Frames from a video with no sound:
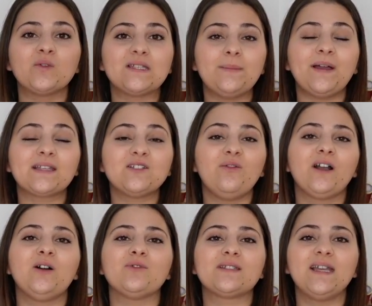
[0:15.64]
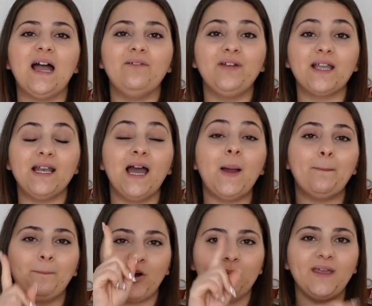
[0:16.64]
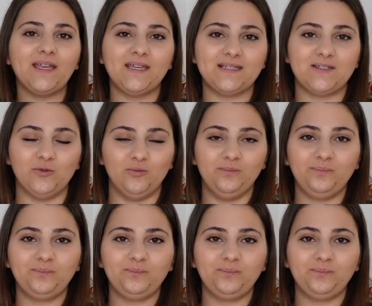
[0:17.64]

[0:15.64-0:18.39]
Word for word: donc c'est parti, on va commencer avec la première question.